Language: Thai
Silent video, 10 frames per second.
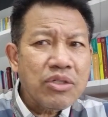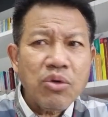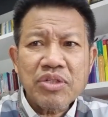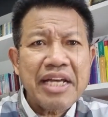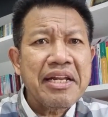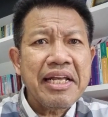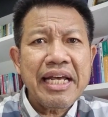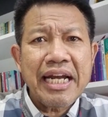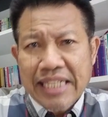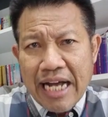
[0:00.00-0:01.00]
นู่นกินนี่
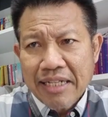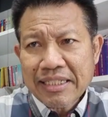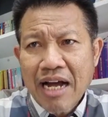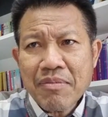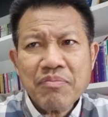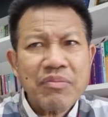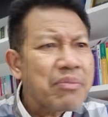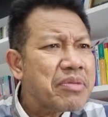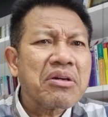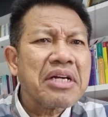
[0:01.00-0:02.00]
อะไรต่างๆ
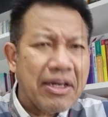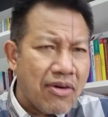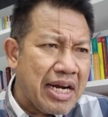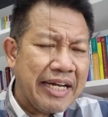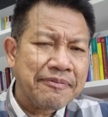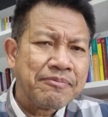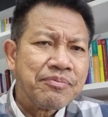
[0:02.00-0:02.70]
เราไม่ต้องเดือดร้อนอะไร